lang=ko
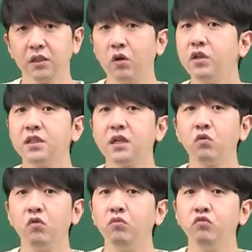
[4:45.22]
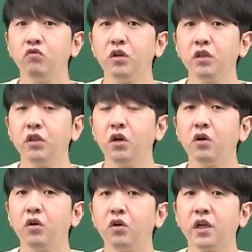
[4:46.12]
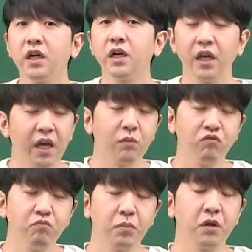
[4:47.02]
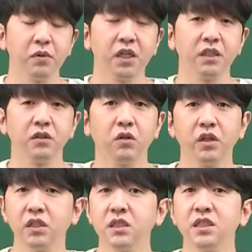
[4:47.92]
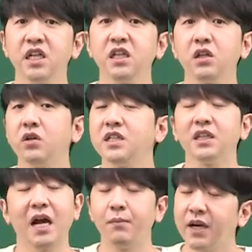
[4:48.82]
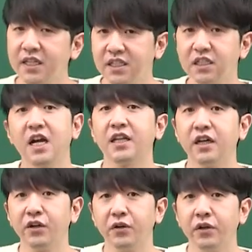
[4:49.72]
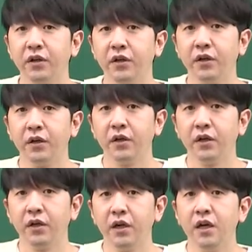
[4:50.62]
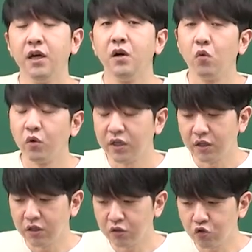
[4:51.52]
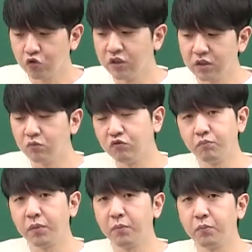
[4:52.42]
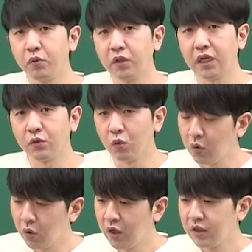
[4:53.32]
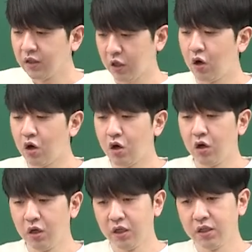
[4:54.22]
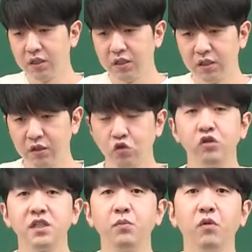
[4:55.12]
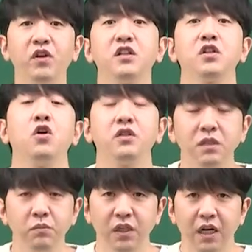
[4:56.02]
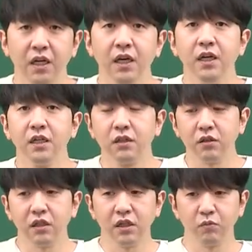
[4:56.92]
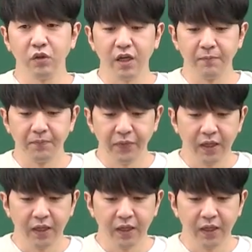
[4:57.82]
더 이상 공무원 영어의 라 문법이라는 거에 특색이 더 이상 남아있지를 않아요. 오히려 수능 문법보다도 더 그 출제 범위가 적습니다. 그렇기 때문에